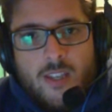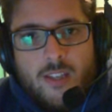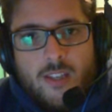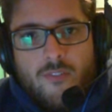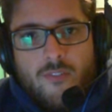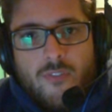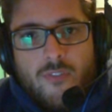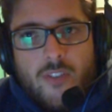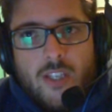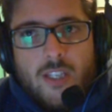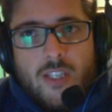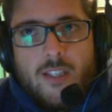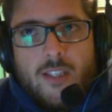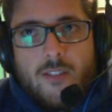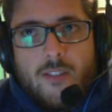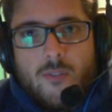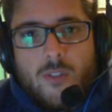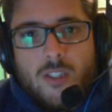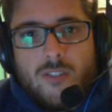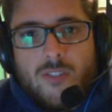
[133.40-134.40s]
Infine
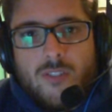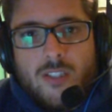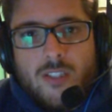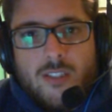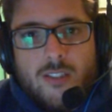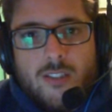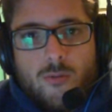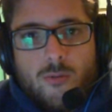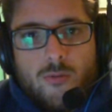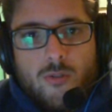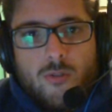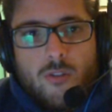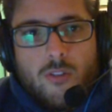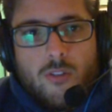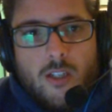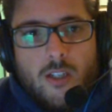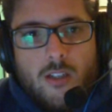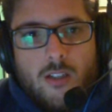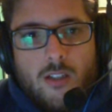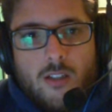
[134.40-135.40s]
vorrei fare dei
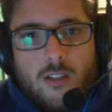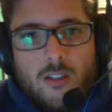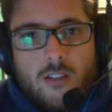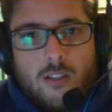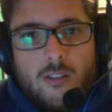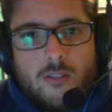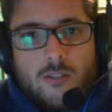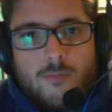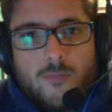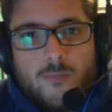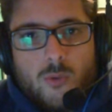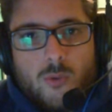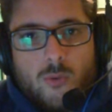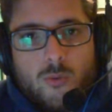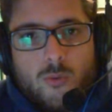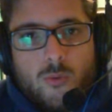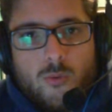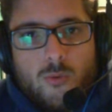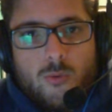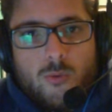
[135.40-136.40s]
tutorial eh,
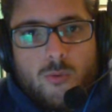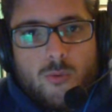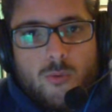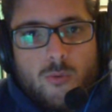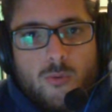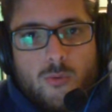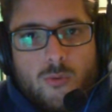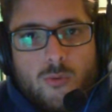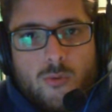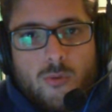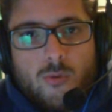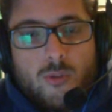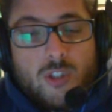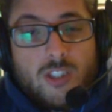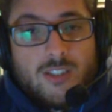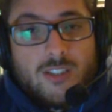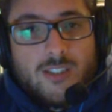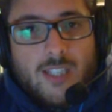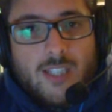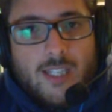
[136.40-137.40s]
su, sul
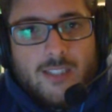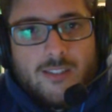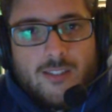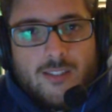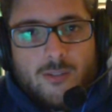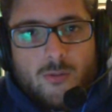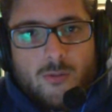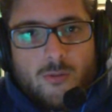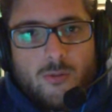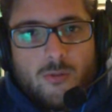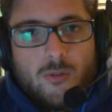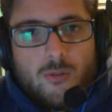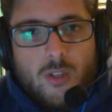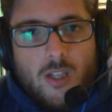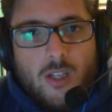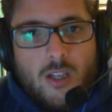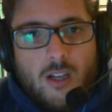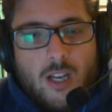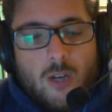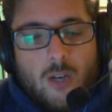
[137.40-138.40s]
CSS, su
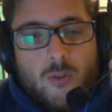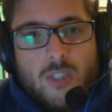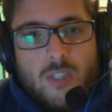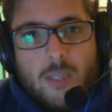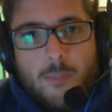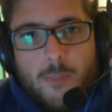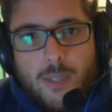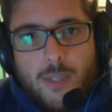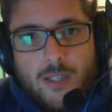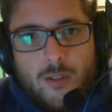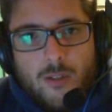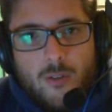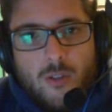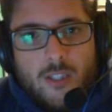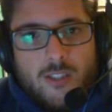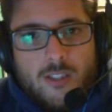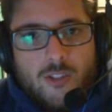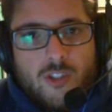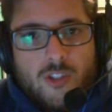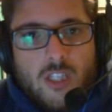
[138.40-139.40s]
alcune
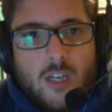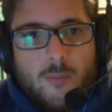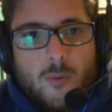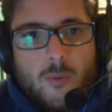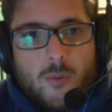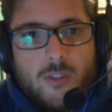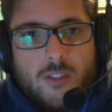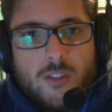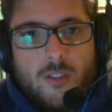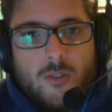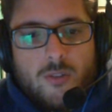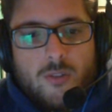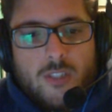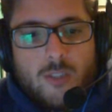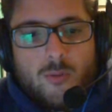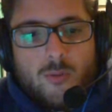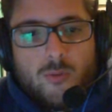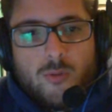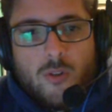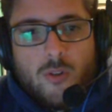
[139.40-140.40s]
pillole diciamo, quindi non
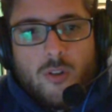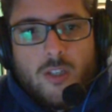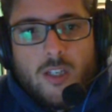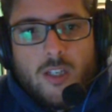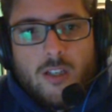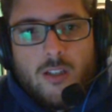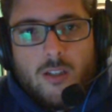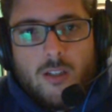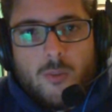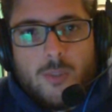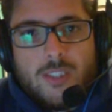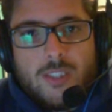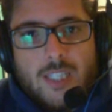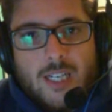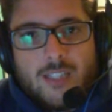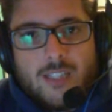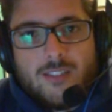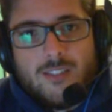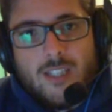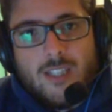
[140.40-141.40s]
dei tutorial
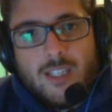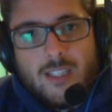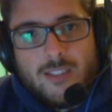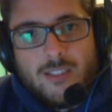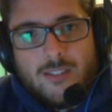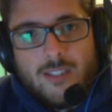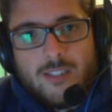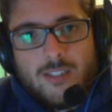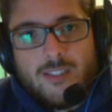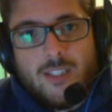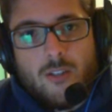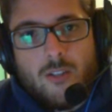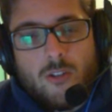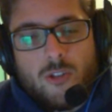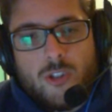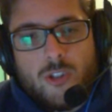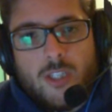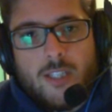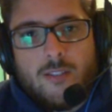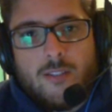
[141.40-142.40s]
guidati dalla, da 0 a
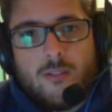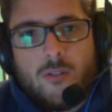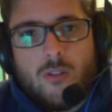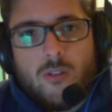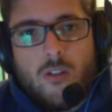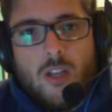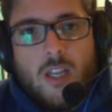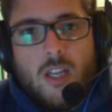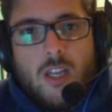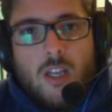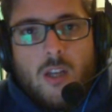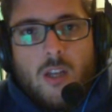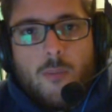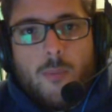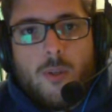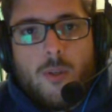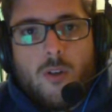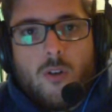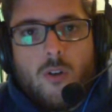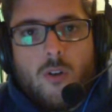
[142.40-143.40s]
100,
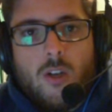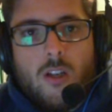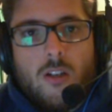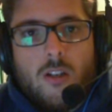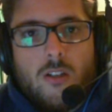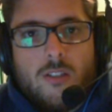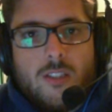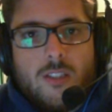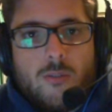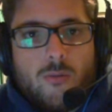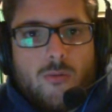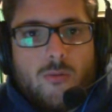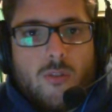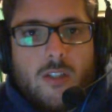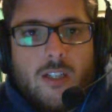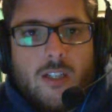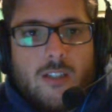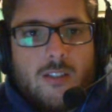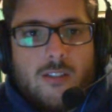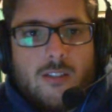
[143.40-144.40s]
però uh, dei
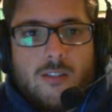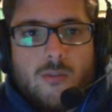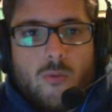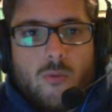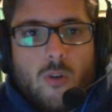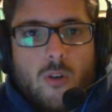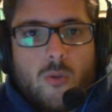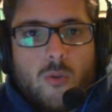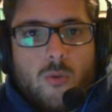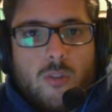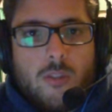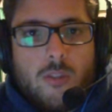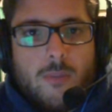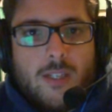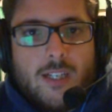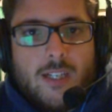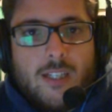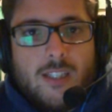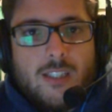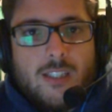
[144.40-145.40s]
tutorial su alcuni
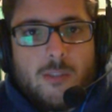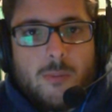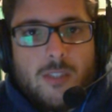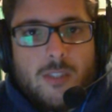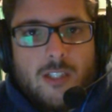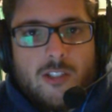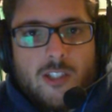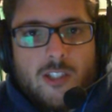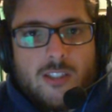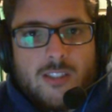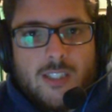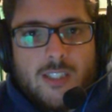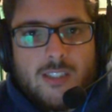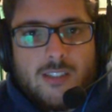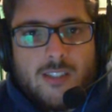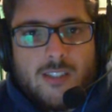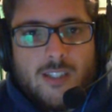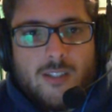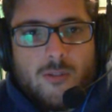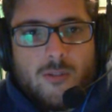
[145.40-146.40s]
meccanismi del
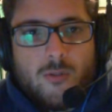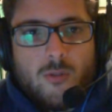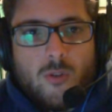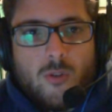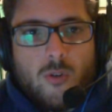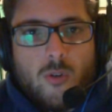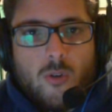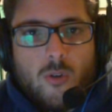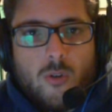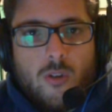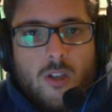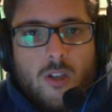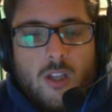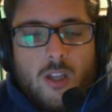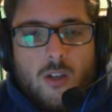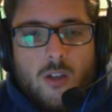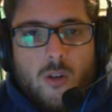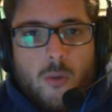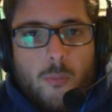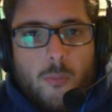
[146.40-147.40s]
CSS che sono
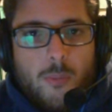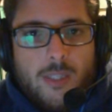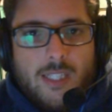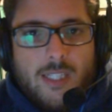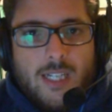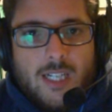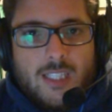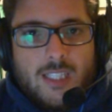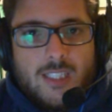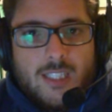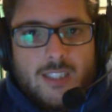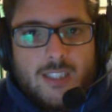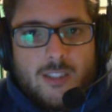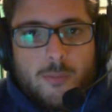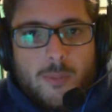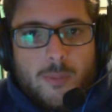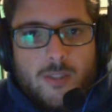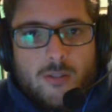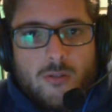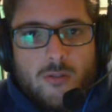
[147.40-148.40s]
complicati e che
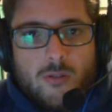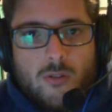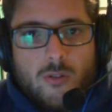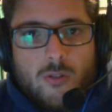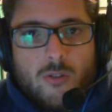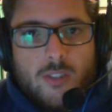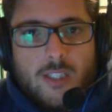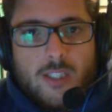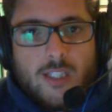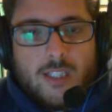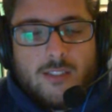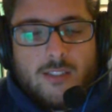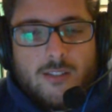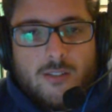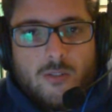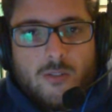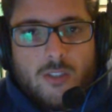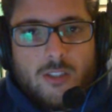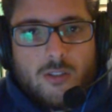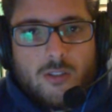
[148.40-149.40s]
spesso i
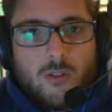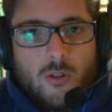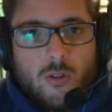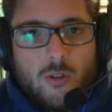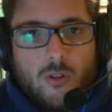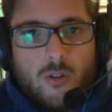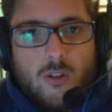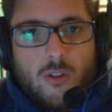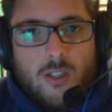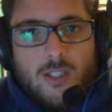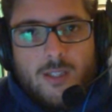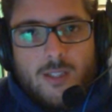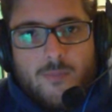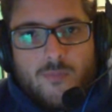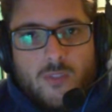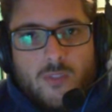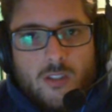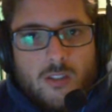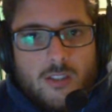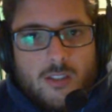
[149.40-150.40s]
ragazzi non riescono,
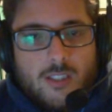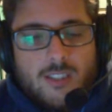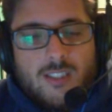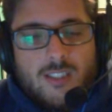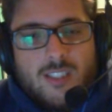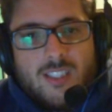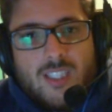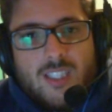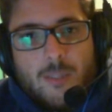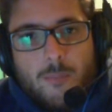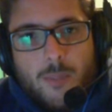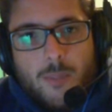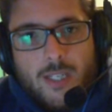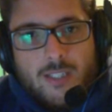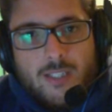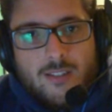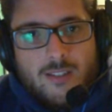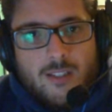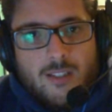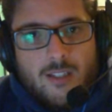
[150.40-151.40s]
eh, chi, chi, si
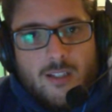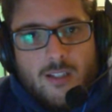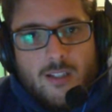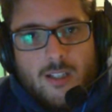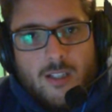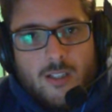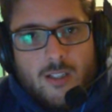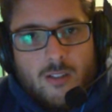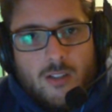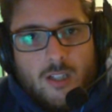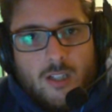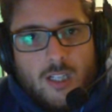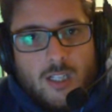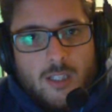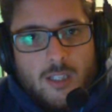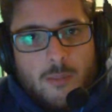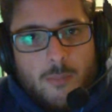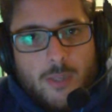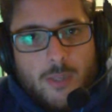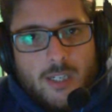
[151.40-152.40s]
appresta
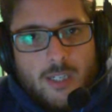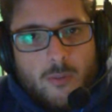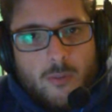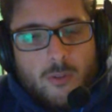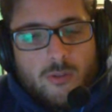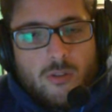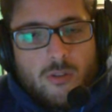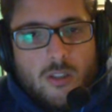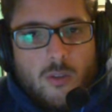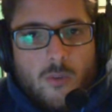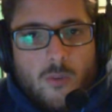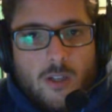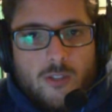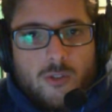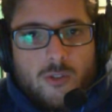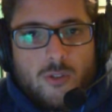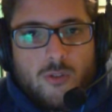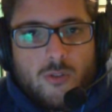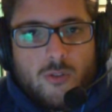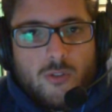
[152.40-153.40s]
all'imparare questo
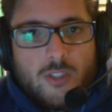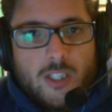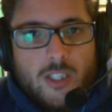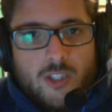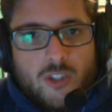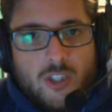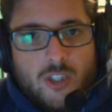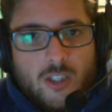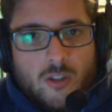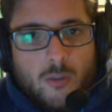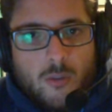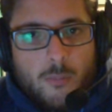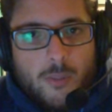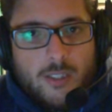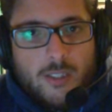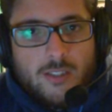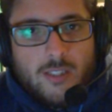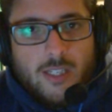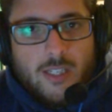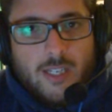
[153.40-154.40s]
linguaggio non riesce a
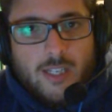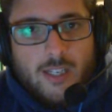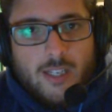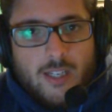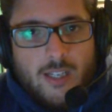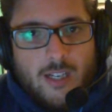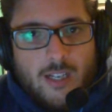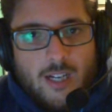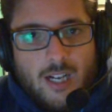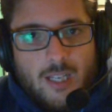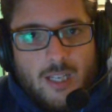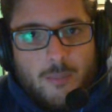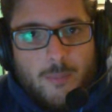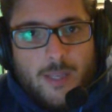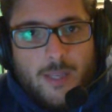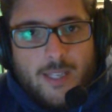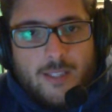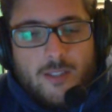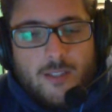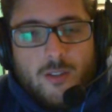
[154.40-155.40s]
comprendere al
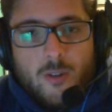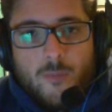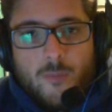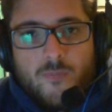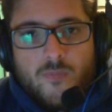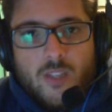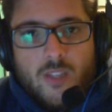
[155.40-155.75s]
meglio.